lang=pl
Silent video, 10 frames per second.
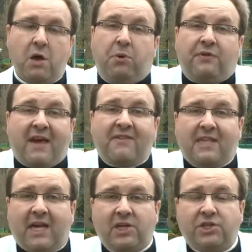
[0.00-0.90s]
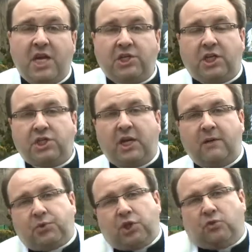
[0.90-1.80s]
Bo nas też nasze
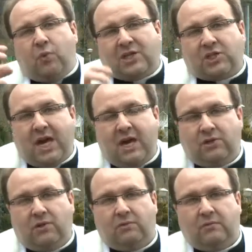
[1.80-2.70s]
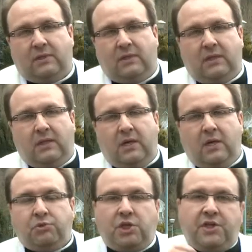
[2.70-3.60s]
grzechy przytłaczają
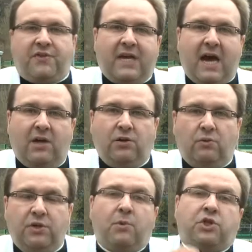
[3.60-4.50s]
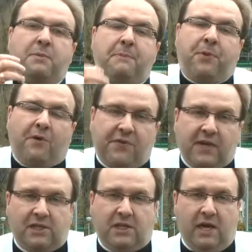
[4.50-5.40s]
przyciskają. Nie możemy
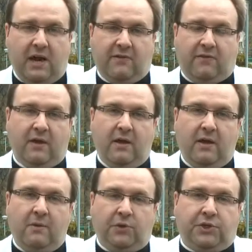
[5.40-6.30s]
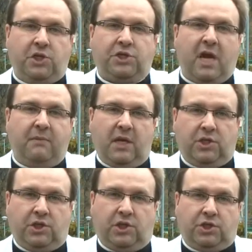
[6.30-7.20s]
powstać nieraz pod ciężarem
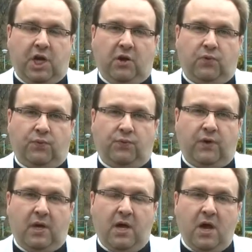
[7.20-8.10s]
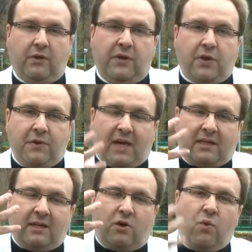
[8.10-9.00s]
naszych grzechów. One są jak
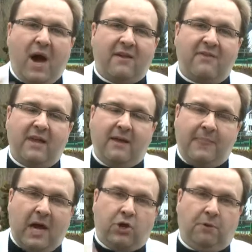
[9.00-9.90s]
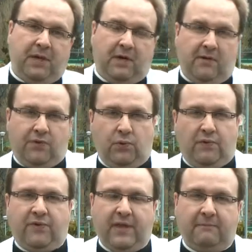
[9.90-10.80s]
ten głaz na grobie
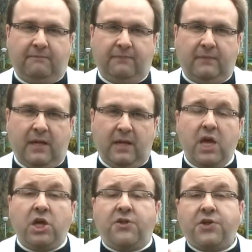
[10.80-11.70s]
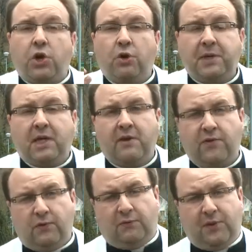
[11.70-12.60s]
Chrystusa. I co robi
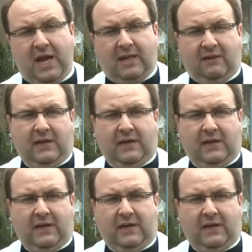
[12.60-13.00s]
Chrystus poranek